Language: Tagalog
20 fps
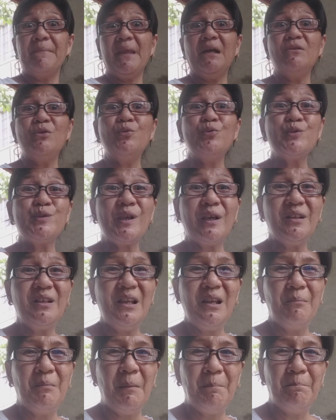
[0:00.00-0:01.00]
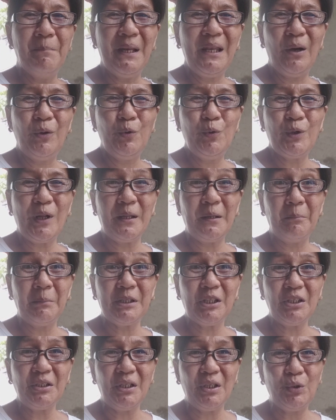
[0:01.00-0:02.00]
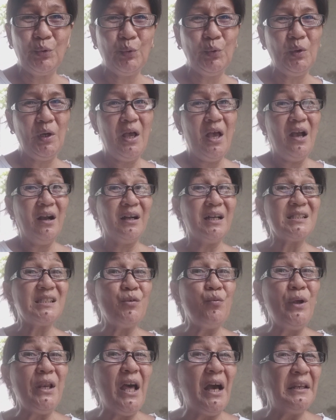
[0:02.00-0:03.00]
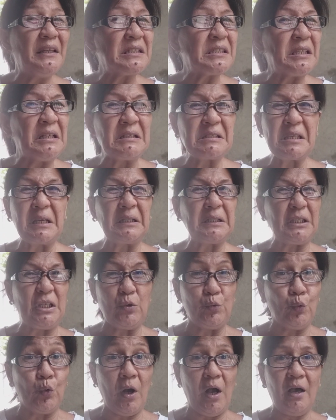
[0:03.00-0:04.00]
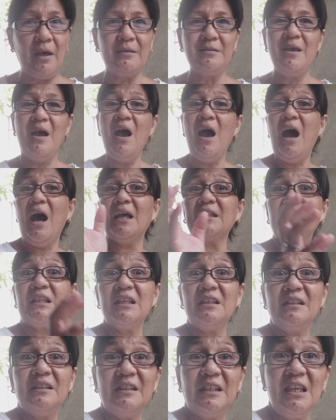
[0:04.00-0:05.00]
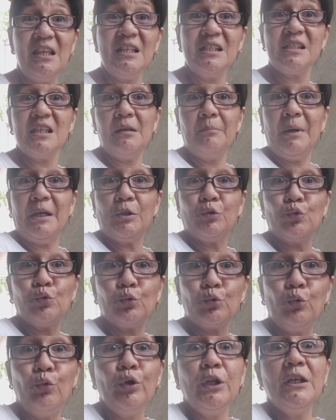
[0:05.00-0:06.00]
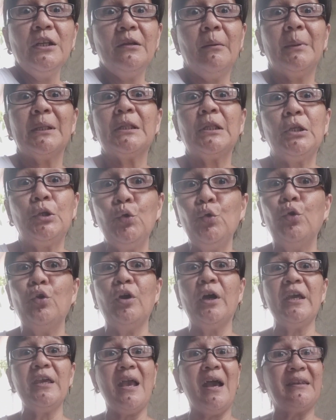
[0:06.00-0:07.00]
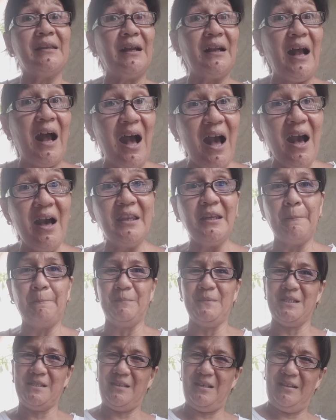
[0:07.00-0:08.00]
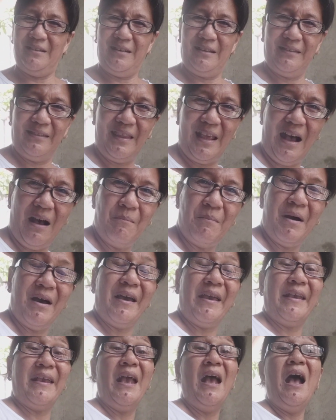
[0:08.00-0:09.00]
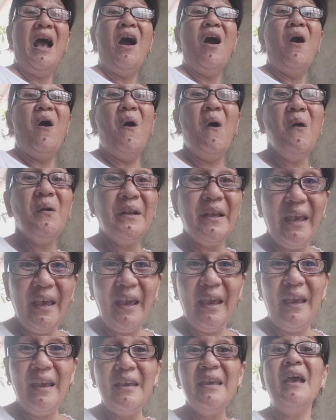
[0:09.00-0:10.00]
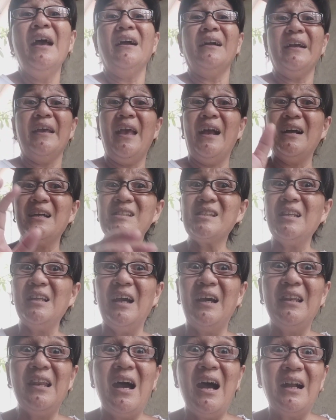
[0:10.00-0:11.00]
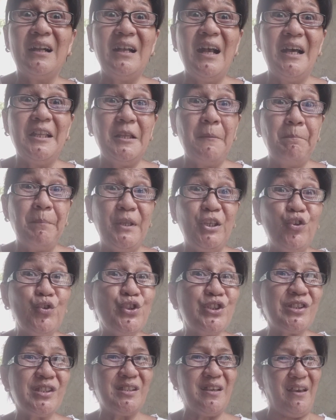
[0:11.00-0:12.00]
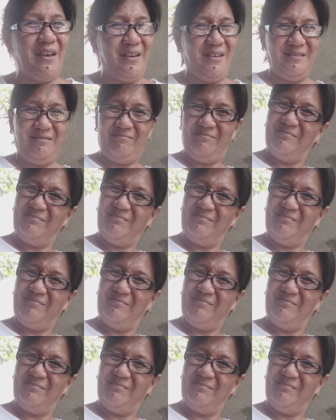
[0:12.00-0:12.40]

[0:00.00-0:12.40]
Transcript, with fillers: Ang husay nila mambalahura ng matitino kasi wala na sila sa katinuan at hindi na sila maituturing na matino kaya naghahanap na sila ng damay. Okay, kaya nga sila alaga ni Pidutse eh.